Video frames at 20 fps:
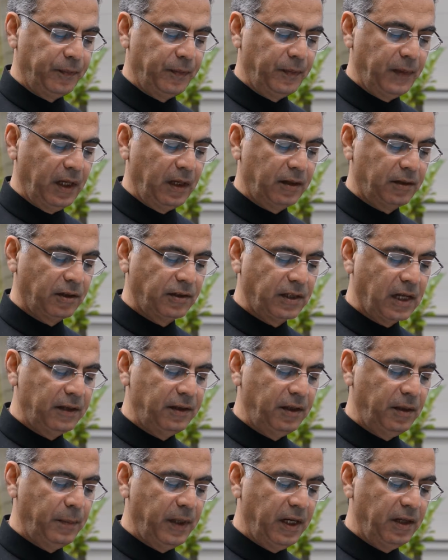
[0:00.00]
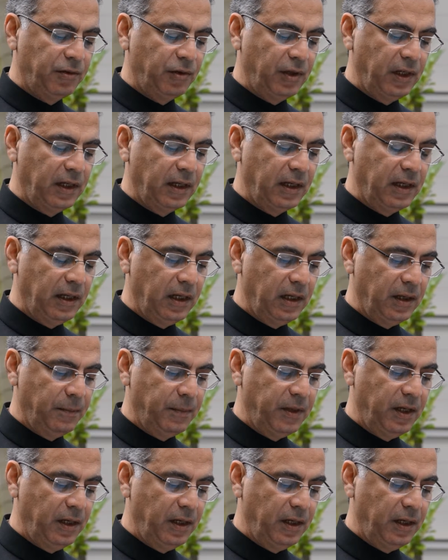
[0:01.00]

इकतसादी बेहतरी के लिए भी